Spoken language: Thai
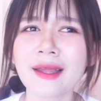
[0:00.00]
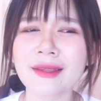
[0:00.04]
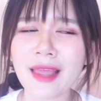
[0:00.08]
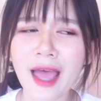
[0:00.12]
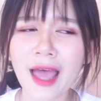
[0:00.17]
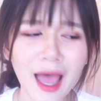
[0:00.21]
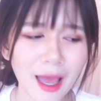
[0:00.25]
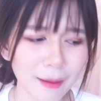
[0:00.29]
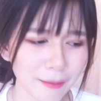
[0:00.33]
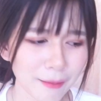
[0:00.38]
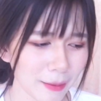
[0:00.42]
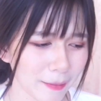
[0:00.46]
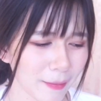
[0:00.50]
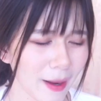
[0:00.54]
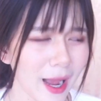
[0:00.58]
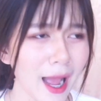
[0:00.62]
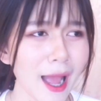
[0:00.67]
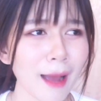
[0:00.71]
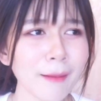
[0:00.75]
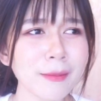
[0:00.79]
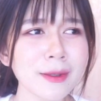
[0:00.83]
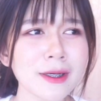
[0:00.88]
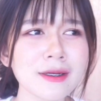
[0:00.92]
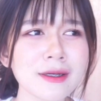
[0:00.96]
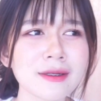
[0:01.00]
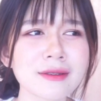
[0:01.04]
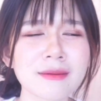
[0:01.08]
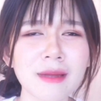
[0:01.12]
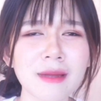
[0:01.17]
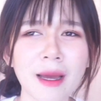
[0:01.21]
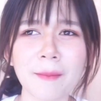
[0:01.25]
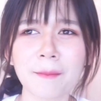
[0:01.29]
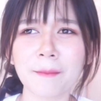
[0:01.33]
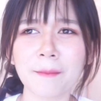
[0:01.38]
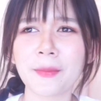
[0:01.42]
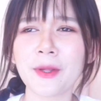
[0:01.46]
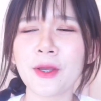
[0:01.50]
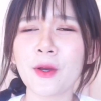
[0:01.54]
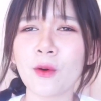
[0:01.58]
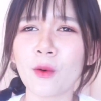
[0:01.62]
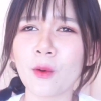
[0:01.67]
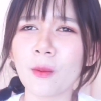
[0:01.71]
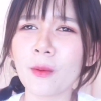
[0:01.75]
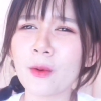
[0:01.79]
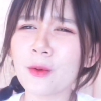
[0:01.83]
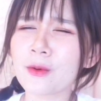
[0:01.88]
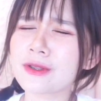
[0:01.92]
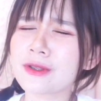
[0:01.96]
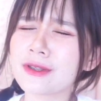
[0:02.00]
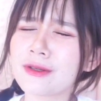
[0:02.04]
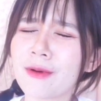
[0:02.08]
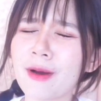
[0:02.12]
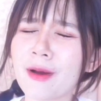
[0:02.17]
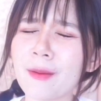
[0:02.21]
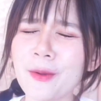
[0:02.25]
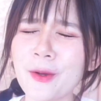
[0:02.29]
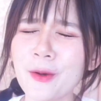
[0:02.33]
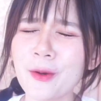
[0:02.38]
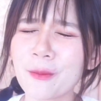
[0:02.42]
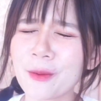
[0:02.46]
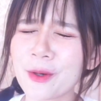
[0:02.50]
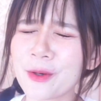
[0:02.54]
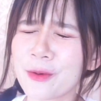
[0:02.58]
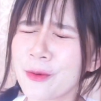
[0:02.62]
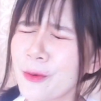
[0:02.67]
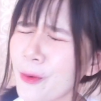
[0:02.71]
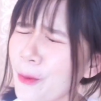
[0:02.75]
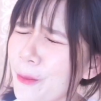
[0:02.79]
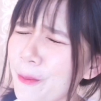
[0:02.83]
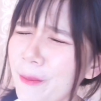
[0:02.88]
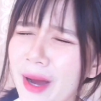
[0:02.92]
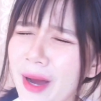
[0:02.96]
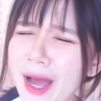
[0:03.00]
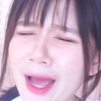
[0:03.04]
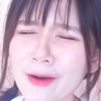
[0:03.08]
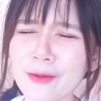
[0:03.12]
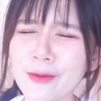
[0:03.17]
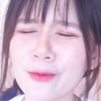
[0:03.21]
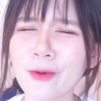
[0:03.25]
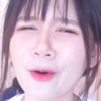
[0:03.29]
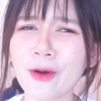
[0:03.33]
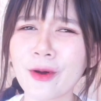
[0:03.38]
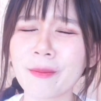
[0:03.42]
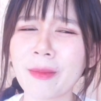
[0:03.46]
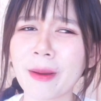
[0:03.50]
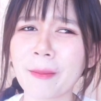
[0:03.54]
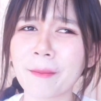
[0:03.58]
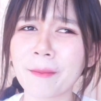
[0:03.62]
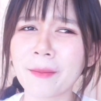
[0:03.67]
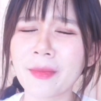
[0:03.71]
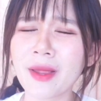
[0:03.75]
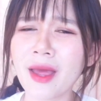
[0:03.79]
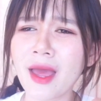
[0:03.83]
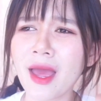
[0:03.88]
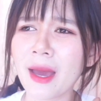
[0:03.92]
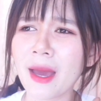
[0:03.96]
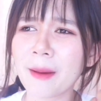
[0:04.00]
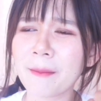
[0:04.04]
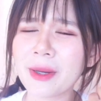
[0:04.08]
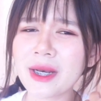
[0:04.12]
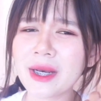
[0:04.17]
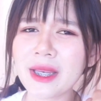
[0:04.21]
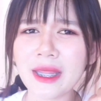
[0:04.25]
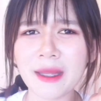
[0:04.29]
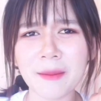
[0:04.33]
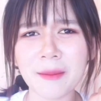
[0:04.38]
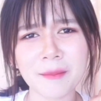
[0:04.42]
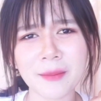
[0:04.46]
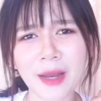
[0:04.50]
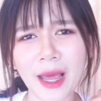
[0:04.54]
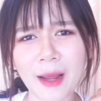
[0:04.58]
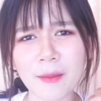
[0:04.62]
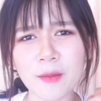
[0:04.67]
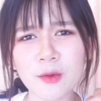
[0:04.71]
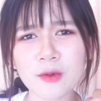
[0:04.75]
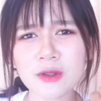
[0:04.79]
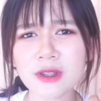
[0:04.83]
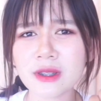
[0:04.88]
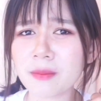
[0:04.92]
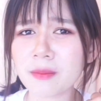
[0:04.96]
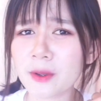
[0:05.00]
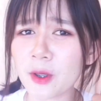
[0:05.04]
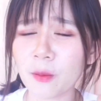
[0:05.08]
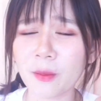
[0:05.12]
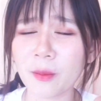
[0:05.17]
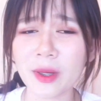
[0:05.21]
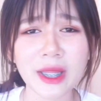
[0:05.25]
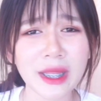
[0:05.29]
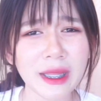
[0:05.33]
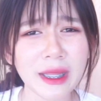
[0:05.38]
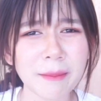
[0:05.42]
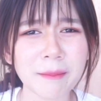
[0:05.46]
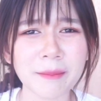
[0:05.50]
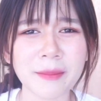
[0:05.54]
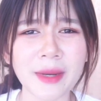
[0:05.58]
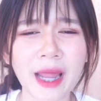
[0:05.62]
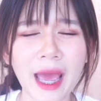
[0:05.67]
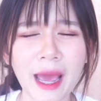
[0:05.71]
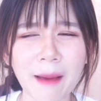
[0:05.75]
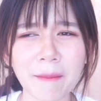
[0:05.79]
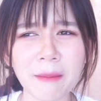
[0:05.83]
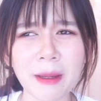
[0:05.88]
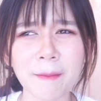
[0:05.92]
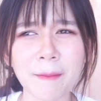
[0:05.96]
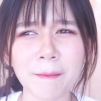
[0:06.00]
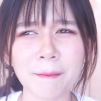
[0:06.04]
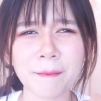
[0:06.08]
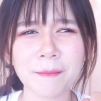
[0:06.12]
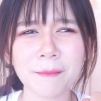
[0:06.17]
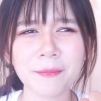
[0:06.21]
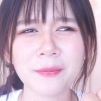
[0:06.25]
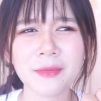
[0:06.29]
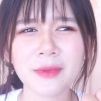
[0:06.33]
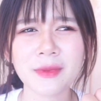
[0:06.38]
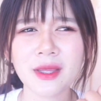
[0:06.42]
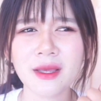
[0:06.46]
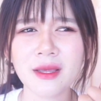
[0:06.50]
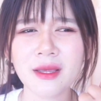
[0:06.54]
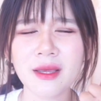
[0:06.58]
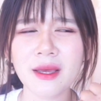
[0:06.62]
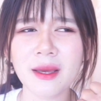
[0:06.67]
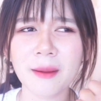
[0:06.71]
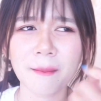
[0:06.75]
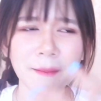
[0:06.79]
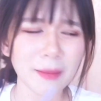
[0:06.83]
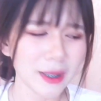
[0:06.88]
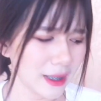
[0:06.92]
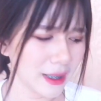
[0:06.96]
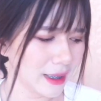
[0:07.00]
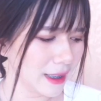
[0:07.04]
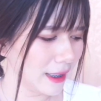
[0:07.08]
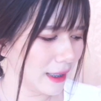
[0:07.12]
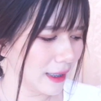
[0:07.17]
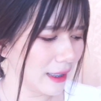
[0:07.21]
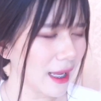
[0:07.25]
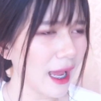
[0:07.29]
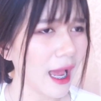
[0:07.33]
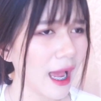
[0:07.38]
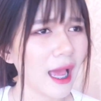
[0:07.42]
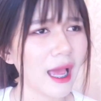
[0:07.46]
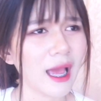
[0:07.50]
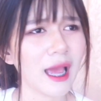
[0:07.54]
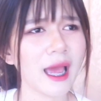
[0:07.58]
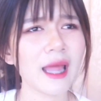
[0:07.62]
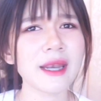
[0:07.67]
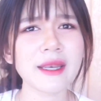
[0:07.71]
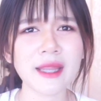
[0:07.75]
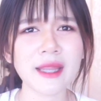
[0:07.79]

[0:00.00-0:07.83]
ทาแบบข้ามคืนแบบผิวรู้สึกว่าผิวมันนุ่มมากทุกคนแบบมันอิ่มน้ำรู้สึกผิวมันอิ่มน้ำแบบมันดีอัน